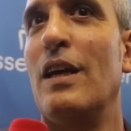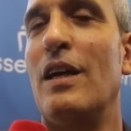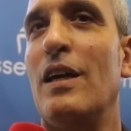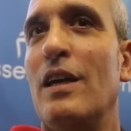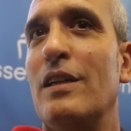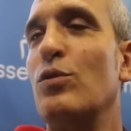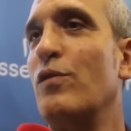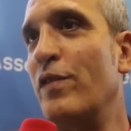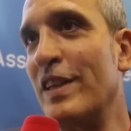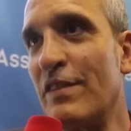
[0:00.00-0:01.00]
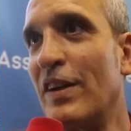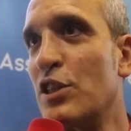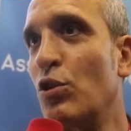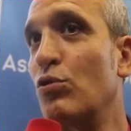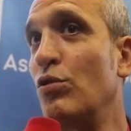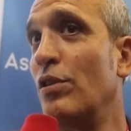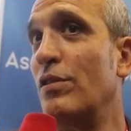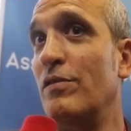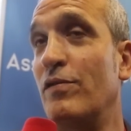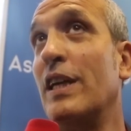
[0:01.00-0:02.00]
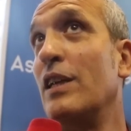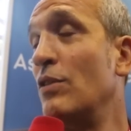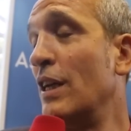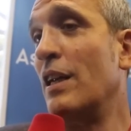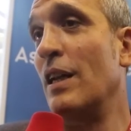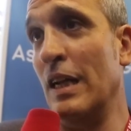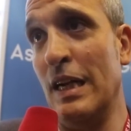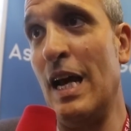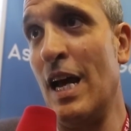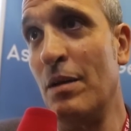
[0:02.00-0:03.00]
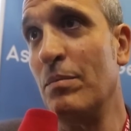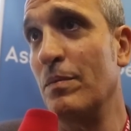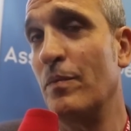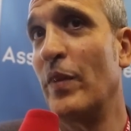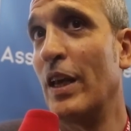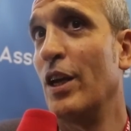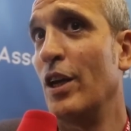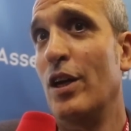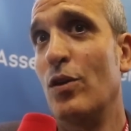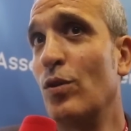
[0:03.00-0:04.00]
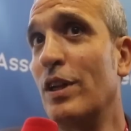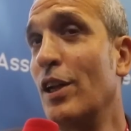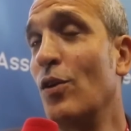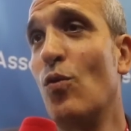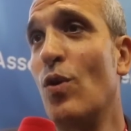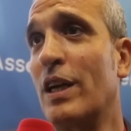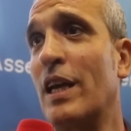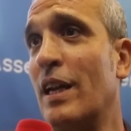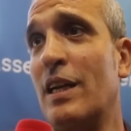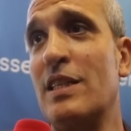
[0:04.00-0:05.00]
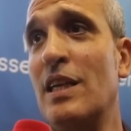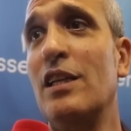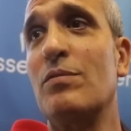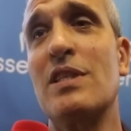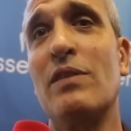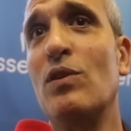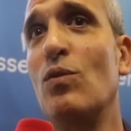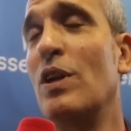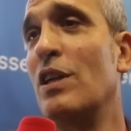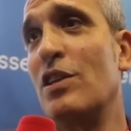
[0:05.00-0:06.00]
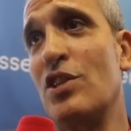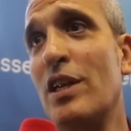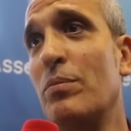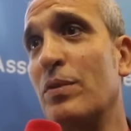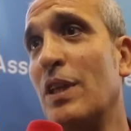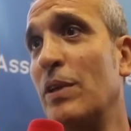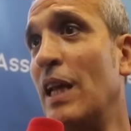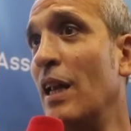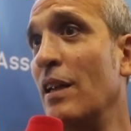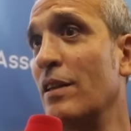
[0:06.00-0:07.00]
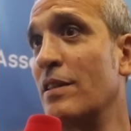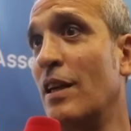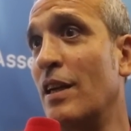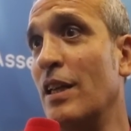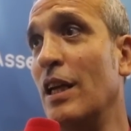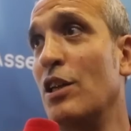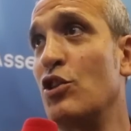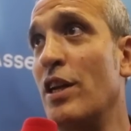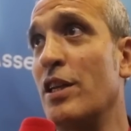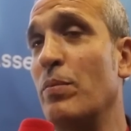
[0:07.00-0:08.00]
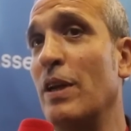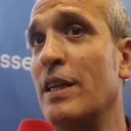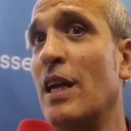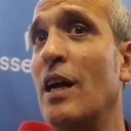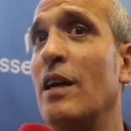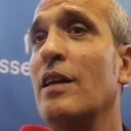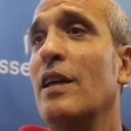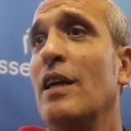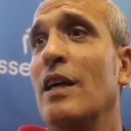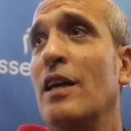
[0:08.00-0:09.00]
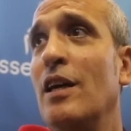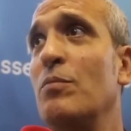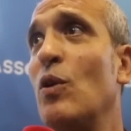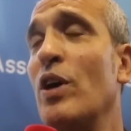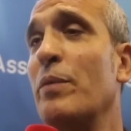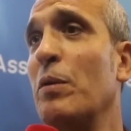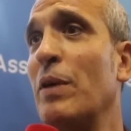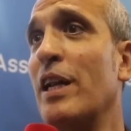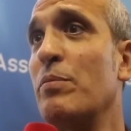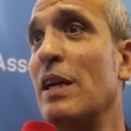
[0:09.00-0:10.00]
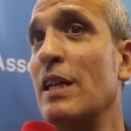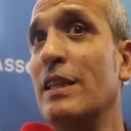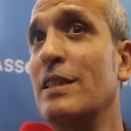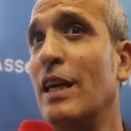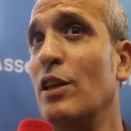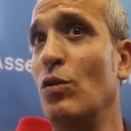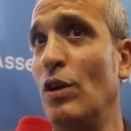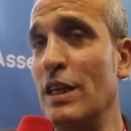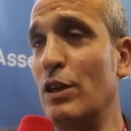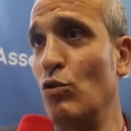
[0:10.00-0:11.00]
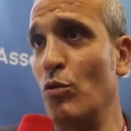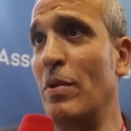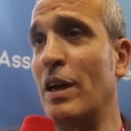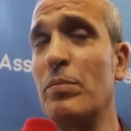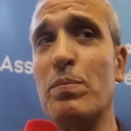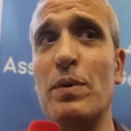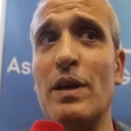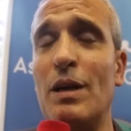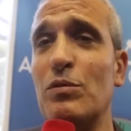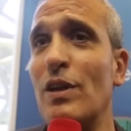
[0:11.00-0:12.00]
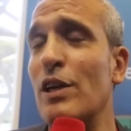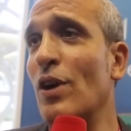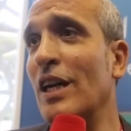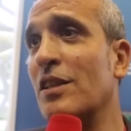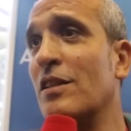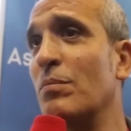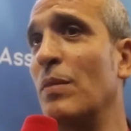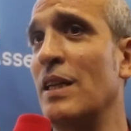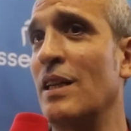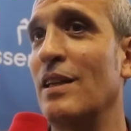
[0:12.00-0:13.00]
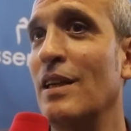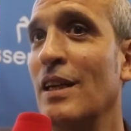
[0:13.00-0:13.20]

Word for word: آه، دوك في ليزانفراستركتور فكاين هناك الاهم واللي هو كيركز عليه بزاف هو الجانب بطبيعه الحال التقني الجانب لان المواهب المغربيه اللي عندنا حنا والمغرب الحمد لله يعد من